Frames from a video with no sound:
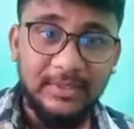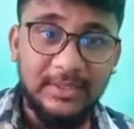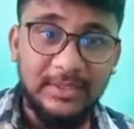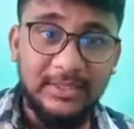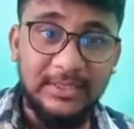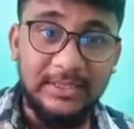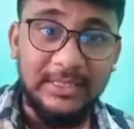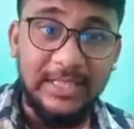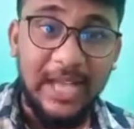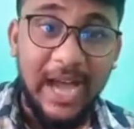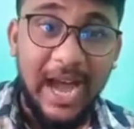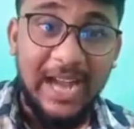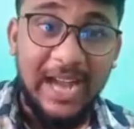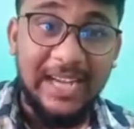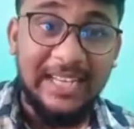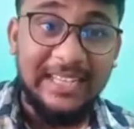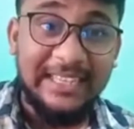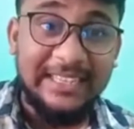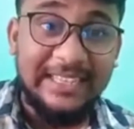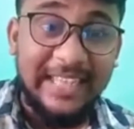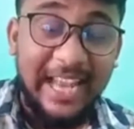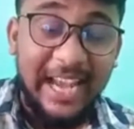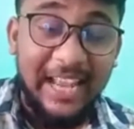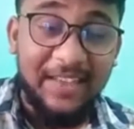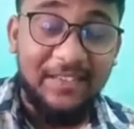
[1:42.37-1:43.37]
தான்
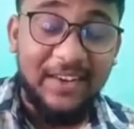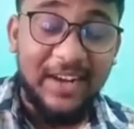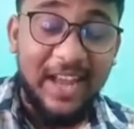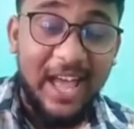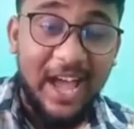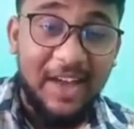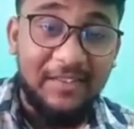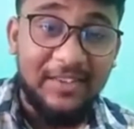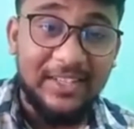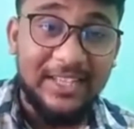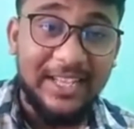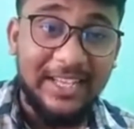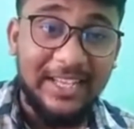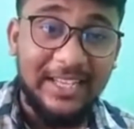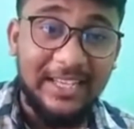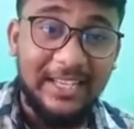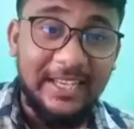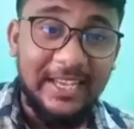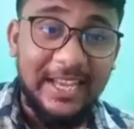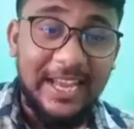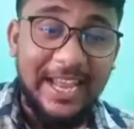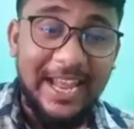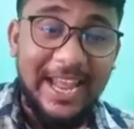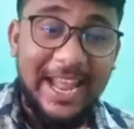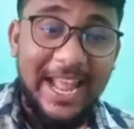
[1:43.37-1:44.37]
தலைவனாவதை
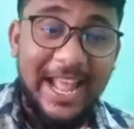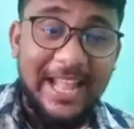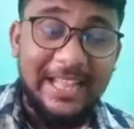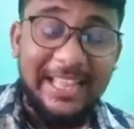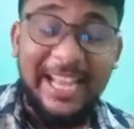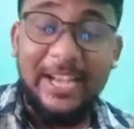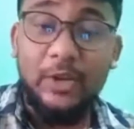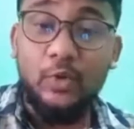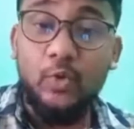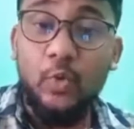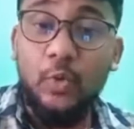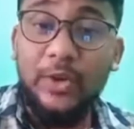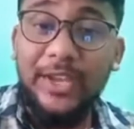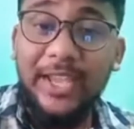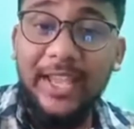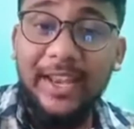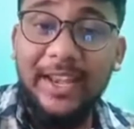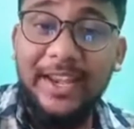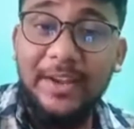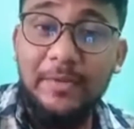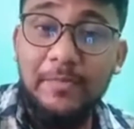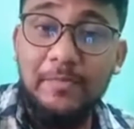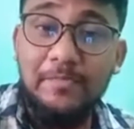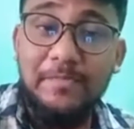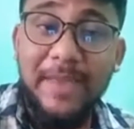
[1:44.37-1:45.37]
தன்
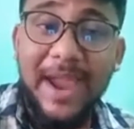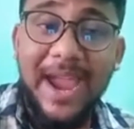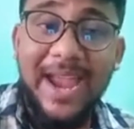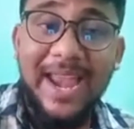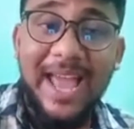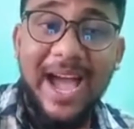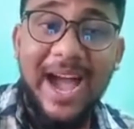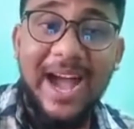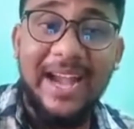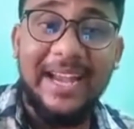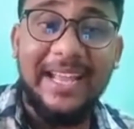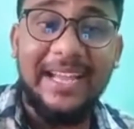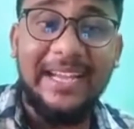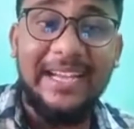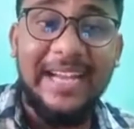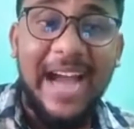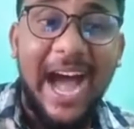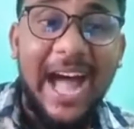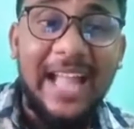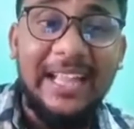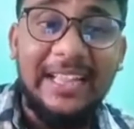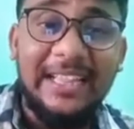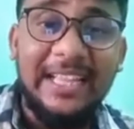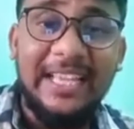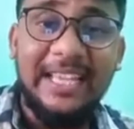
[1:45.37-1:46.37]
உயிரினும் மேலான
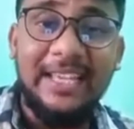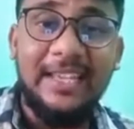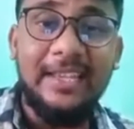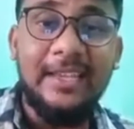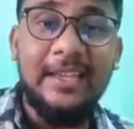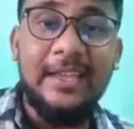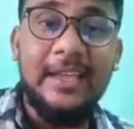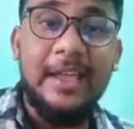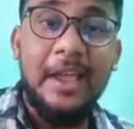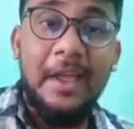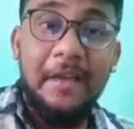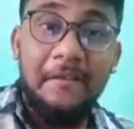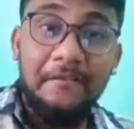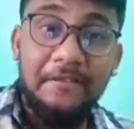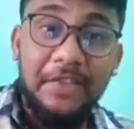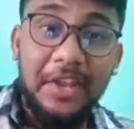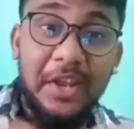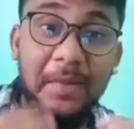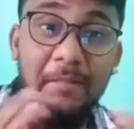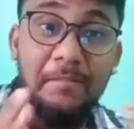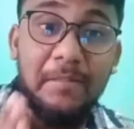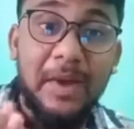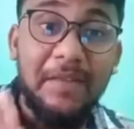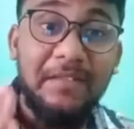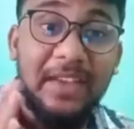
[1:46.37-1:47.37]
காந்தி
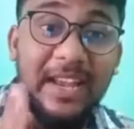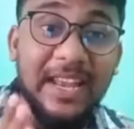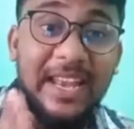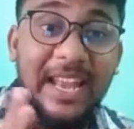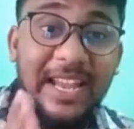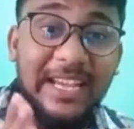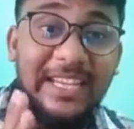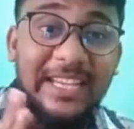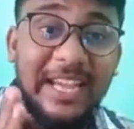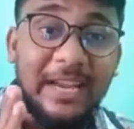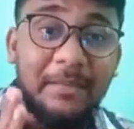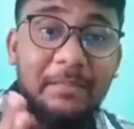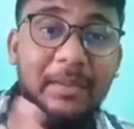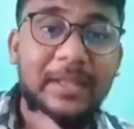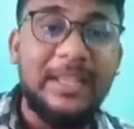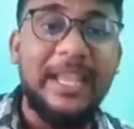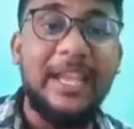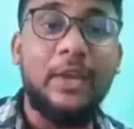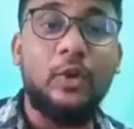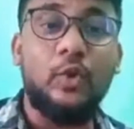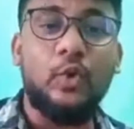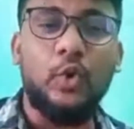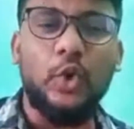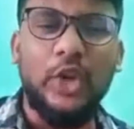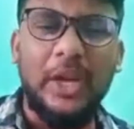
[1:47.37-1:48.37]
விரும்பவில்லை என்பதை
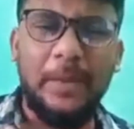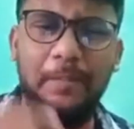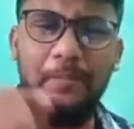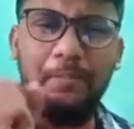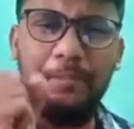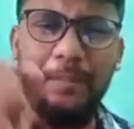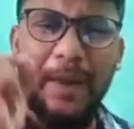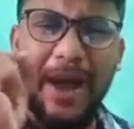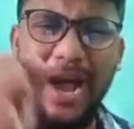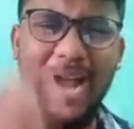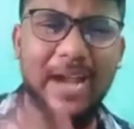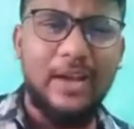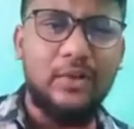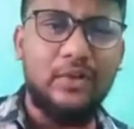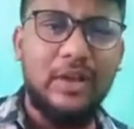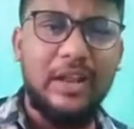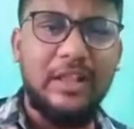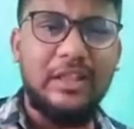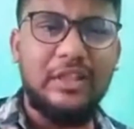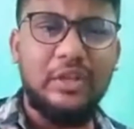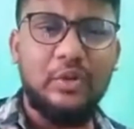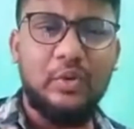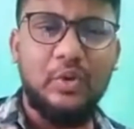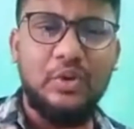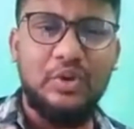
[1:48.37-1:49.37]
குறிப்பால்
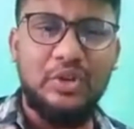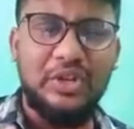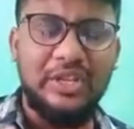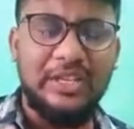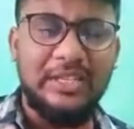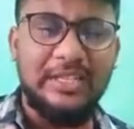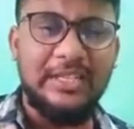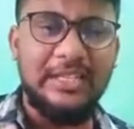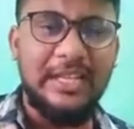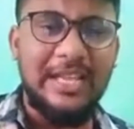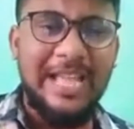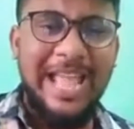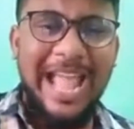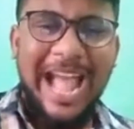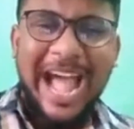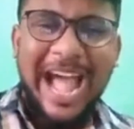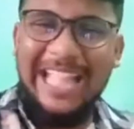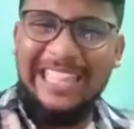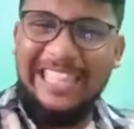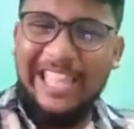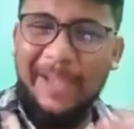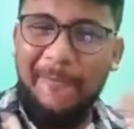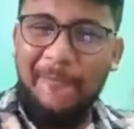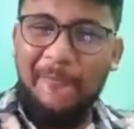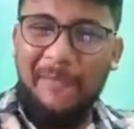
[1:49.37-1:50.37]
உணர்ந்து கொண்டு
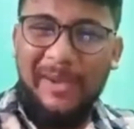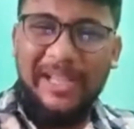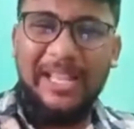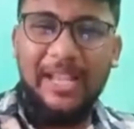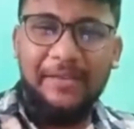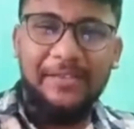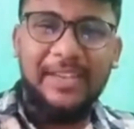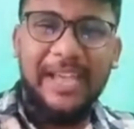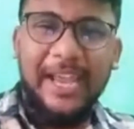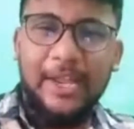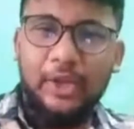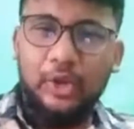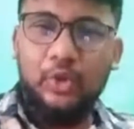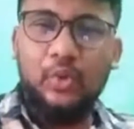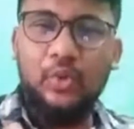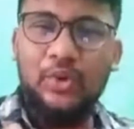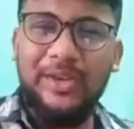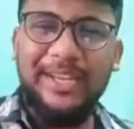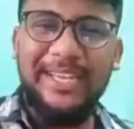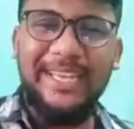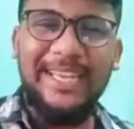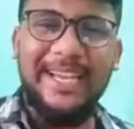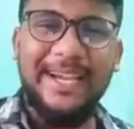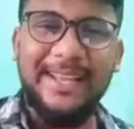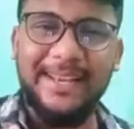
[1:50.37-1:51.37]
அந்த பதவியை
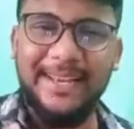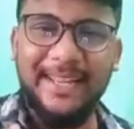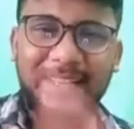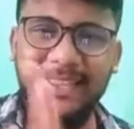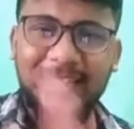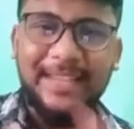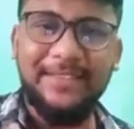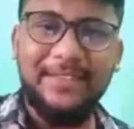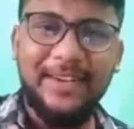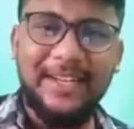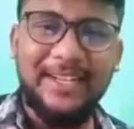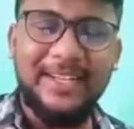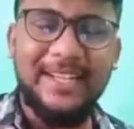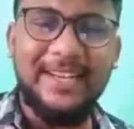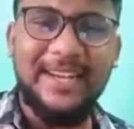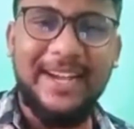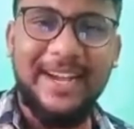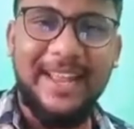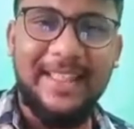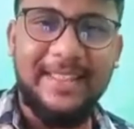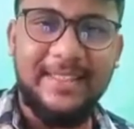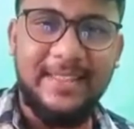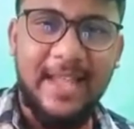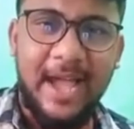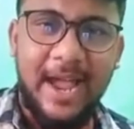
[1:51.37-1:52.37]
தூக்கி எறிந்துவிட்டு
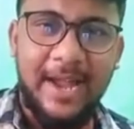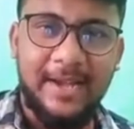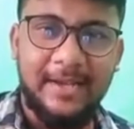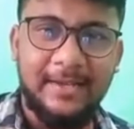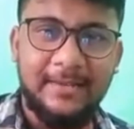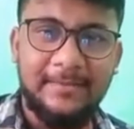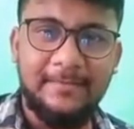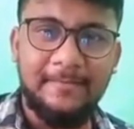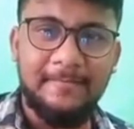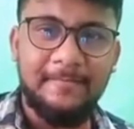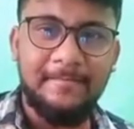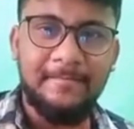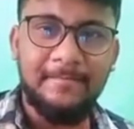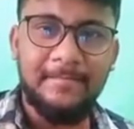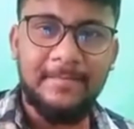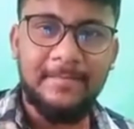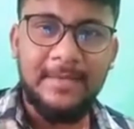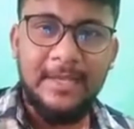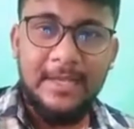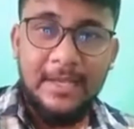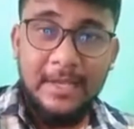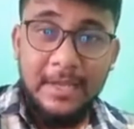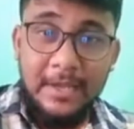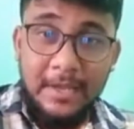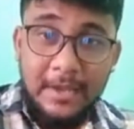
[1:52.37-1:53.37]
நடந்தான்
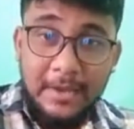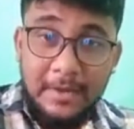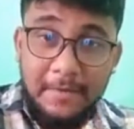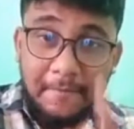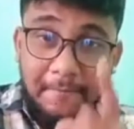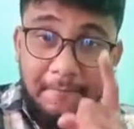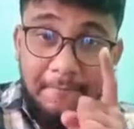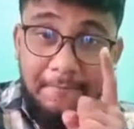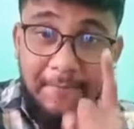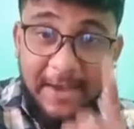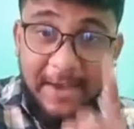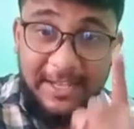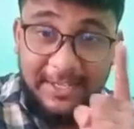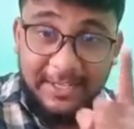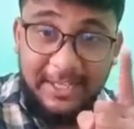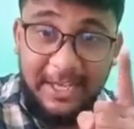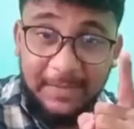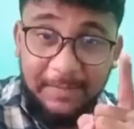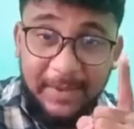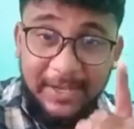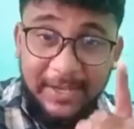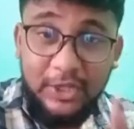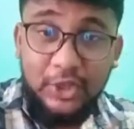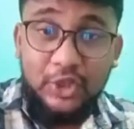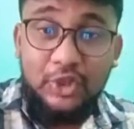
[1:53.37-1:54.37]
வெற்றி
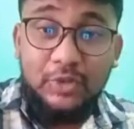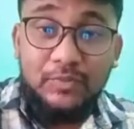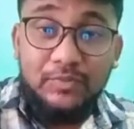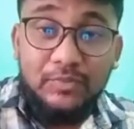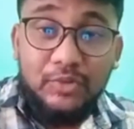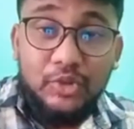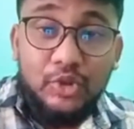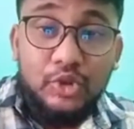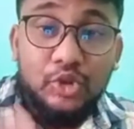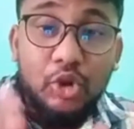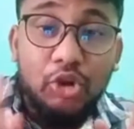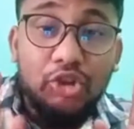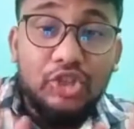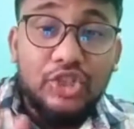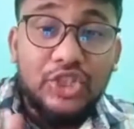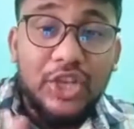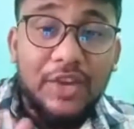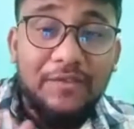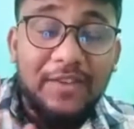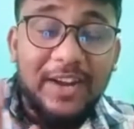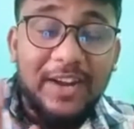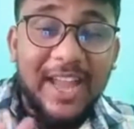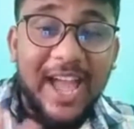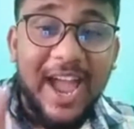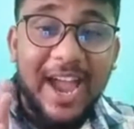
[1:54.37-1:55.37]
பெற்றும்
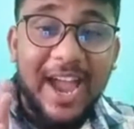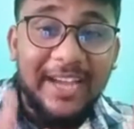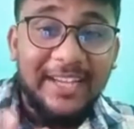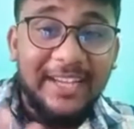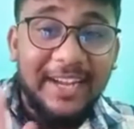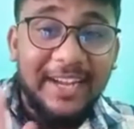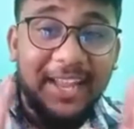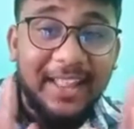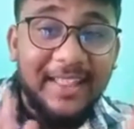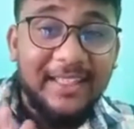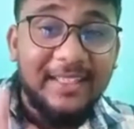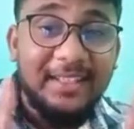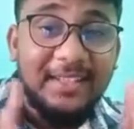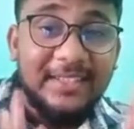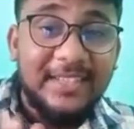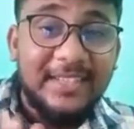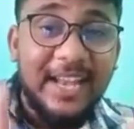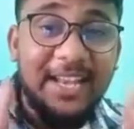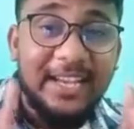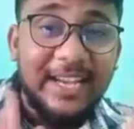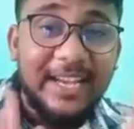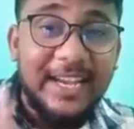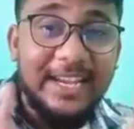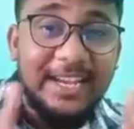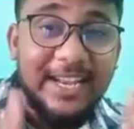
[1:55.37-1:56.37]
தோற்றவனாய் நடந்து
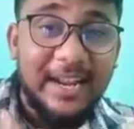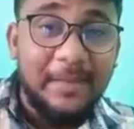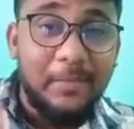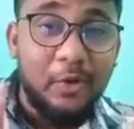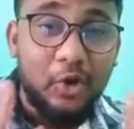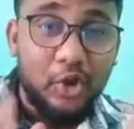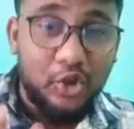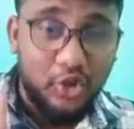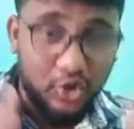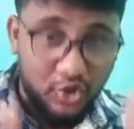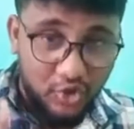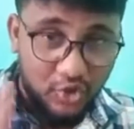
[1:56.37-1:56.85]
செல்கின்ற பொழுது